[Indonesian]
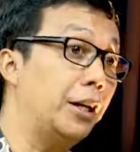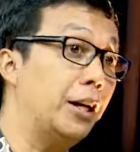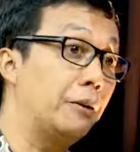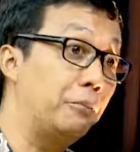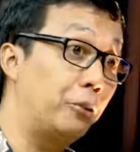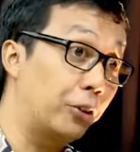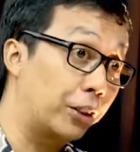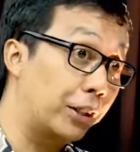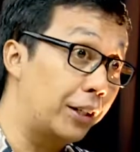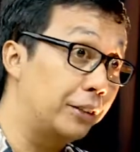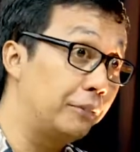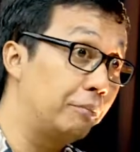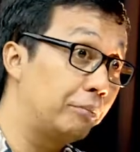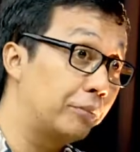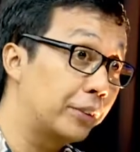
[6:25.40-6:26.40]
dilaporkan
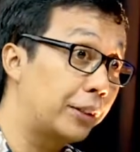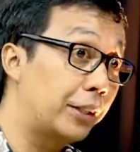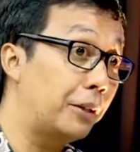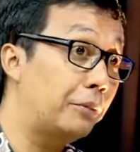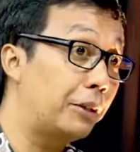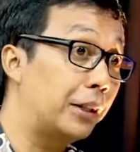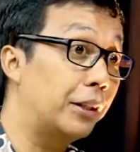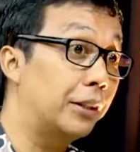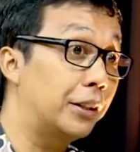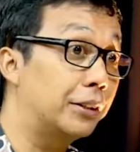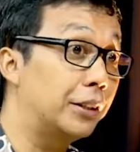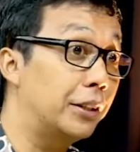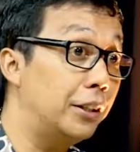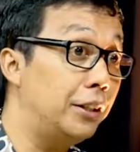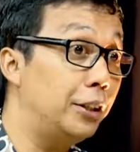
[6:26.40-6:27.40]
Kenapa? Karena
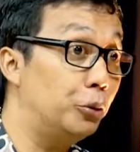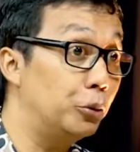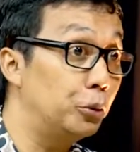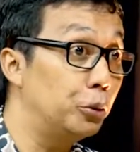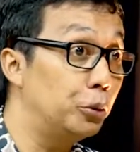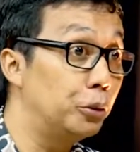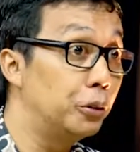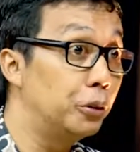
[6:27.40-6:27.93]
saya dituduh